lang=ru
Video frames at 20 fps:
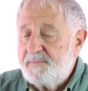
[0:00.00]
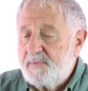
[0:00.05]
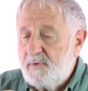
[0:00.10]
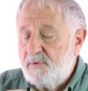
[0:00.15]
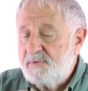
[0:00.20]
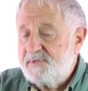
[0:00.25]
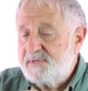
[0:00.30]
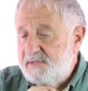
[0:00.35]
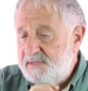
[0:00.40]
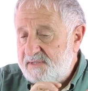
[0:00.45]

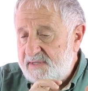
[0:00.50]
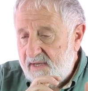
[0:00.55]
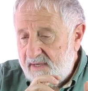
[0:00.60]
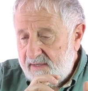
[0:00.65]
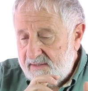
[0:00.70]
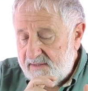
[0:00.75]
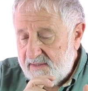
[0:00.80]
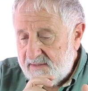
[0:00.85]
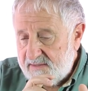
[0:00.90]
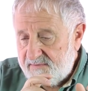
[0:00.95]
он
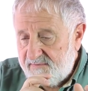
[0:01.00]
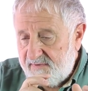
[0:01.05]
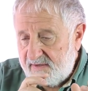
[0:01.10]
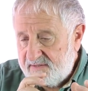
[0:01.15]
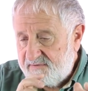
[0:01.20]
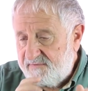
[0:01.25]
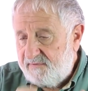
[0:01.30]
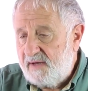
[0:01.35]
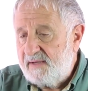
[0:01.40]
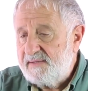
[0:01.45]
состоит из
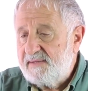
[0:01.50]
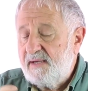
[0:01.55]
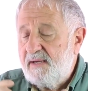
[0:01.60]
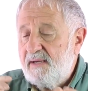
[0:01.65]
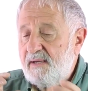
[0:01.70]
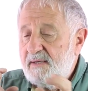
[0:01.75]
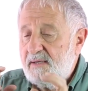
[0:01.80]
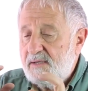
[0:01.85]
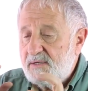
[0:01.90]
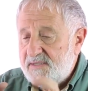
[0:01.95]

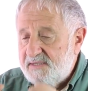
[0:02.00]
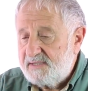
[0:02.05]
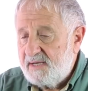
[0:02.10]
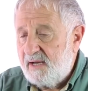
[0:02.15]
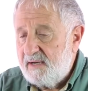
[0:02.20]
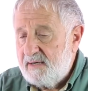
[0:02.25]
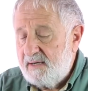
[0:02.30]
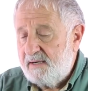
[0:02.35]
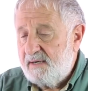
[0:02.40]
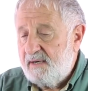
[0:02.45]
фосфата,
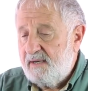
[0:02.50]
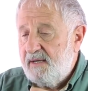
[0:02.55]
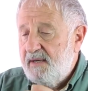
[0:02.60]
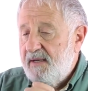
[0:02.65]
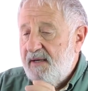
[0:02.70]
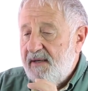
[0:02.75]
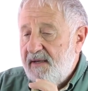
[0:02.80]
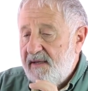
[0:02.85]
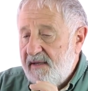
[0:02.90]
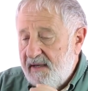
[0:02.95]
сахара
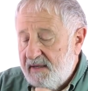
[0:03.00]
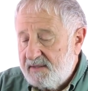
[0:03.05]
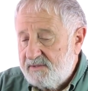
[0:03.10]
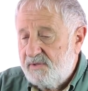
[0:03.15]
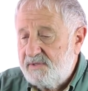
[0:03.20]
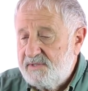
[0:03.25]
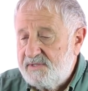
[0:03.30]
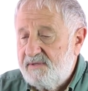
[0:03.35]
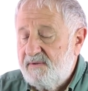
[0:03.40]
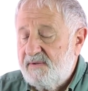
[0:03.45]
и
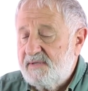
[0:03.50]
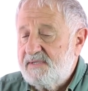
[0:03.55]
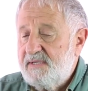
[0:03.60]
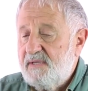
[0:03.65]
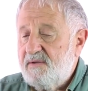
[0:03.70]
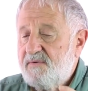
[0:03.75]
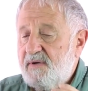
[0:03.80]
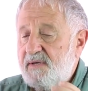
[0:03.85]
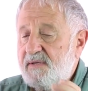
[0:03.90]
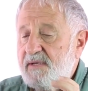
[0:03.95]
азотистого
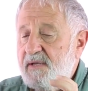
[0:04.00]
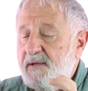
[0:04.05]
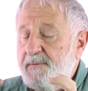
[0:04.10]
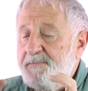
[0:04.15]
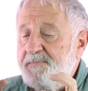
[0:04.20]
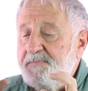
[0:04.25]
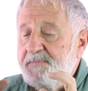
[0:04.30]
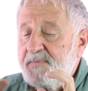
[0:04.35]
основания.